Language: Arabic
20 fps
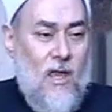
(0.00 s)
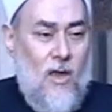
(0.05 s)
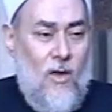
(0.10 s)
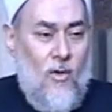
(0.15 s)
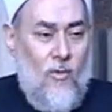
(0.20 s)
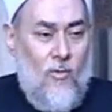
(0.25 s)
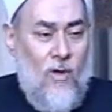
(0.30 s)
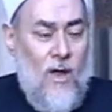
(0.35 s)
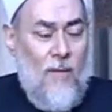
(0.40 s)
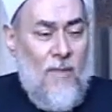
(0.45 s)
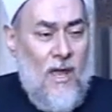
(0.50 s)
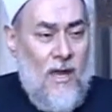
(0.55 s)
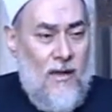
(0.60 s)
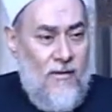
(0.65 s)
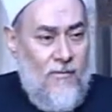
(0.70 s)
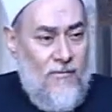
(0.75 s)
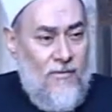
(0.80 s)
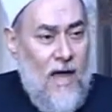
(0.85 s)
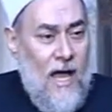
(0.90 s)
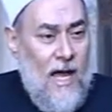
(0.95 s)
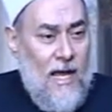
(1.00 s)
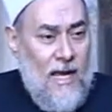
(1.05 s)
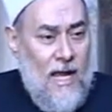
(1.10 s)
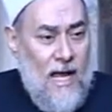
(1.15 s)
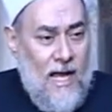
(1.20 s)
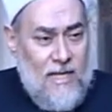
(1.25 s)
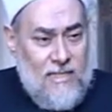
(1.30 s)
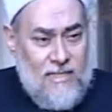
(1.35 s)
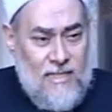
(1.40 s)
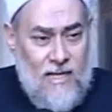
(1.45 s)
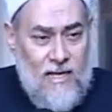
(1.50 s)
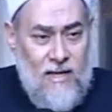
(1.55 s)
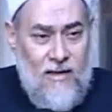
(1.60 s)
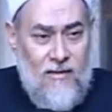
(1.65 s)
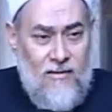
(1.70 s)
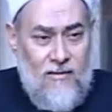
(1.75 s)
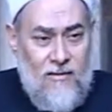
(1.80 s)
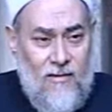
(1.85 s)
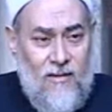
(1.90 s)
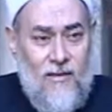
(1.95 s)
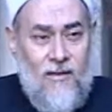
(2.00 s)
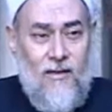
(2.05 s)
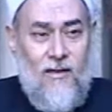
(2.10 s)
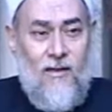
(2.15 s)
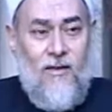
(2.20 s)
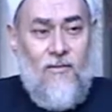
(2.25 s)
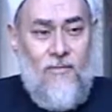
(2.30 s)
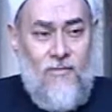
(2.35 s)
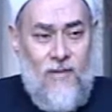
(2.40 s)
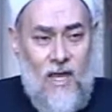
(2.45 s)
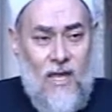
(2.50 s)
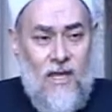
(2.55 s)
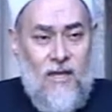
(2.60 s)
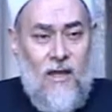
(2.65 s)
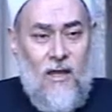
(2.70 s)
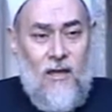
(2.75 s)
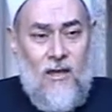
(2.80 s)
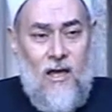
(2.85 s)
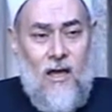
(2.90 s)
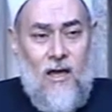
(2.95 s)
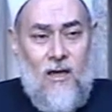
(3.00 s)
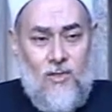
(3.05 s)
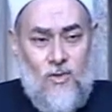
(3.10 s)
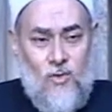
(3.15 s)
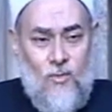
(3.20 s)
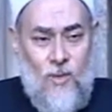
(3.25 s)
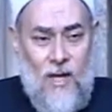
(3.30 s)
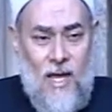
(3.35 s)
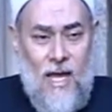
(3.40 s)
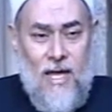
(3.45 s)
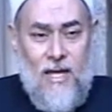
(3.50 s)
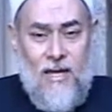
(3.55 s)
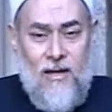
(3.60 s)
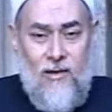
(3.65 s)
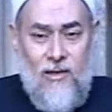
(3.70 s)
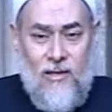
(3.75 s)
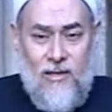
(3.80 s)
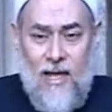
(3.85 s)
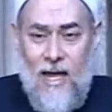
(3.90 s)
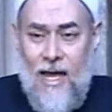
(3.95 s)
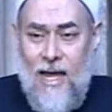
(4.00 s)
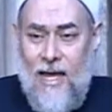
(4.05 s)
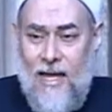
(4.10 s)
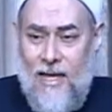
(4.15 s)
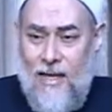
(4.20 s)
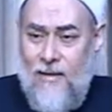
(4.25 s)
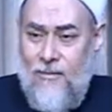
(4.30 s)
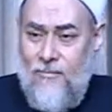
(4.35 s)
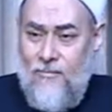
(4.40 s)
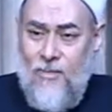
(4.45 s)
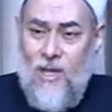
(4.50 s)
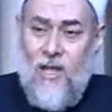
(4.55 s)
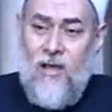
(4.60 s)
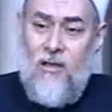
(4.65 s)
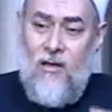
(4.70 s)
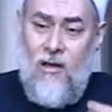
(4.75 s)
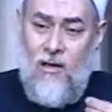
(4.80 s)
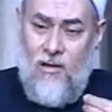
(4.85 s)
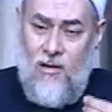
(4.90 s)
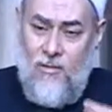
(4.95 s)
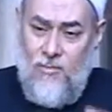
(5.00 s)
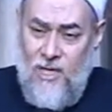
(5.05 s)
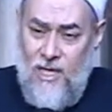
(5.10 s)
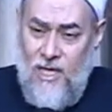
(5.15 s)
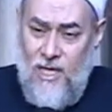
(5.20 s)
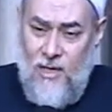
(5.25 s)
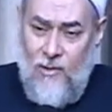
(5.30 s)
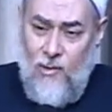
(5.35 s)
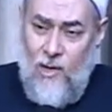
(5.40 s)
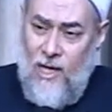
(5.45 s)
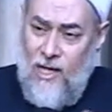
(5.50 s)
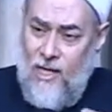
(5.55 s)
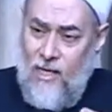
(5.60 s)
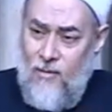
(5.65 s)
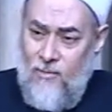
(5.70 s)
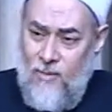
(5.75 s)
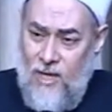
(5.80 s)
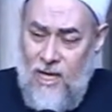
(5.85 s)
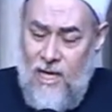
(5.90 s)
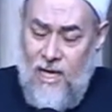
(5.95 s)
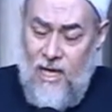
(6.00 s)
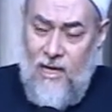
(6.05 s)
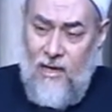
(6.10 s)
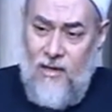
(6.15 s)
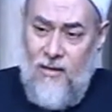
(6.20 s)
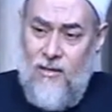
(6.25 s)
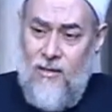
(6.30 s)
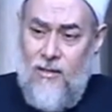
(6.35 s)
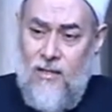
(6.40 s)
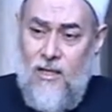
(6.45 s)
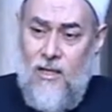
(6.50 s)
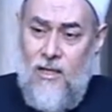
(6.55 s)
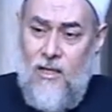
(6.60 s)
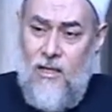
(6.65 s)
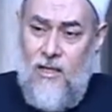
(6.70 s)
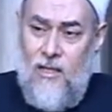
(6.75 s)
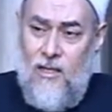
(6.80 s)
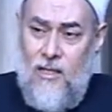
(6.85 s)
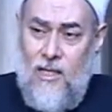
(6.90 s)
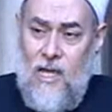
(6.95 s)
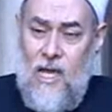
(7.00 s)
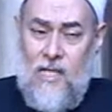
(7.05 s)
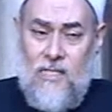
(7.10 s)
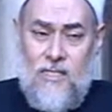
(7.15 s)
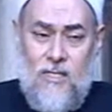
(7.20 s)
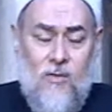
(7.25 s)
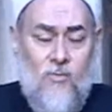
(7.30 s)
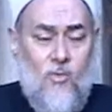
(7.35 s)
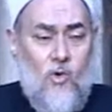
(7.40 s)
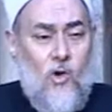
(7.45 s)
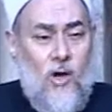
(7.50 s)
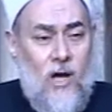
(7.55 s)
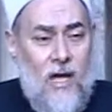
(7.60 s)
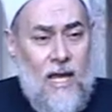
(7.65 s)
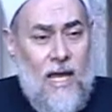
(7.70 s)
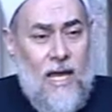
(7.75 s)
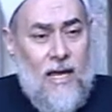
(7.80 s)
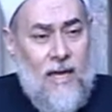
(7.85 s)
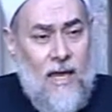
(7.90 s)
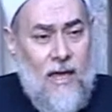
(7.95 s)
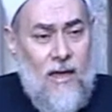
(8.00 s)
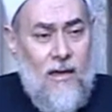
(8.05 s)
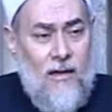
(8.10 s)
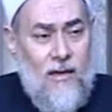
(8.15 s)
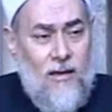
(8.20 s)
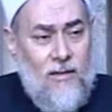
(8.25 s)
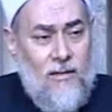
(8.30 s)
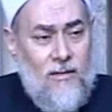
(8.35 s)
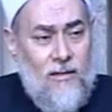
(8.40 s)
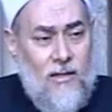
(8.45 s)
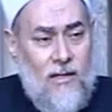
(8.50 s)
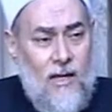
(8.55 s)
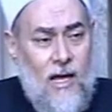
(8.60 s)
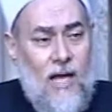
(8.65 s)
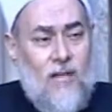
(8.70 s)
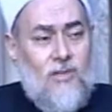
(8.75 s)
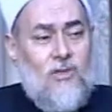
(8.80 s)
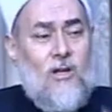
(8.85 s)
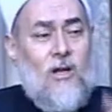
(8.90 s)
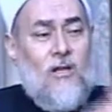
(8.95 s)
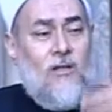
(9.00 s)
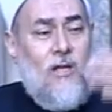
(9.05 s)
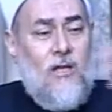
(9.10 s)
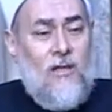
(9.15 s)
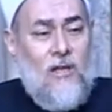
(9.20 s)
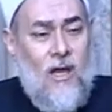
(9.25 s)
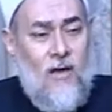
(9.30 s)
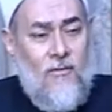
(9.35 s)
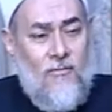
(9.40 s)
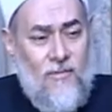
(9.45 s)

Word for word: ومن فعل حسنة فإن الله سبحانه وتعالى من كرمه وحلمه يحسبها لك عشرة أضعاف